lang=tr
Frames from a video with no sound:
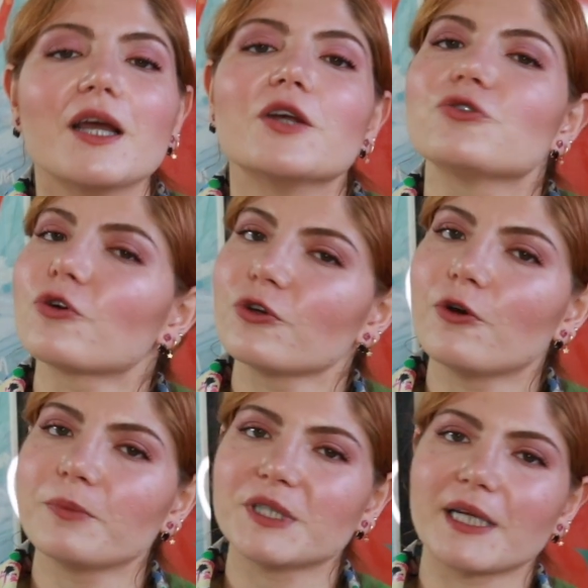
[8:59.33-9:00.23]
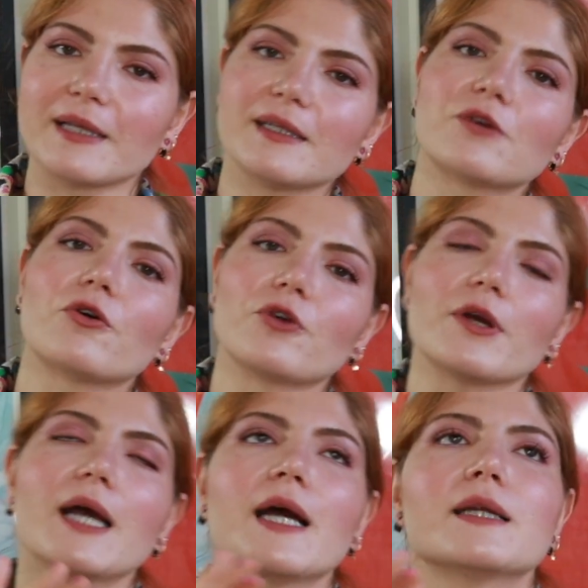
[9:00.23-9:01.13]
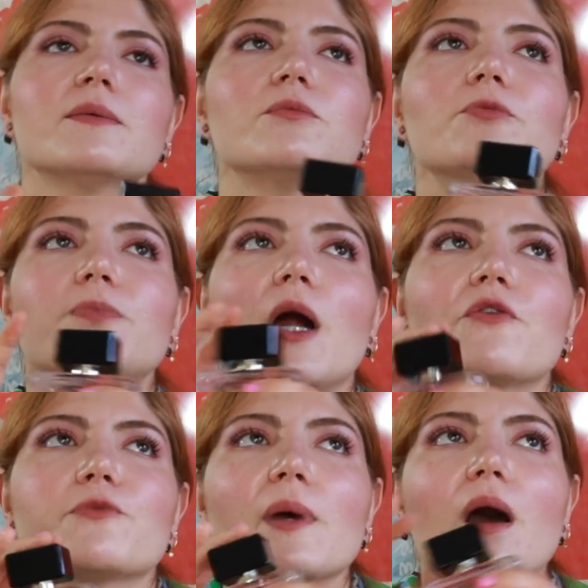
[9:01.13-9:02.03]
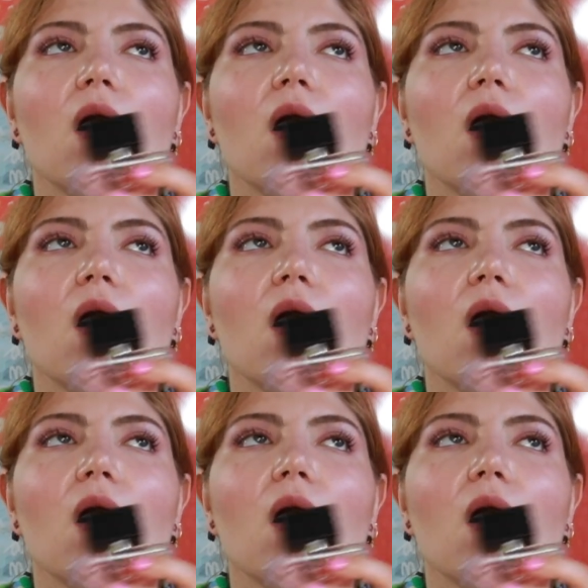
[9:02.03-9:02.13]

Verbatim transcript: Çok yoğun bir şekilde kokuyor. Yani bu parfüme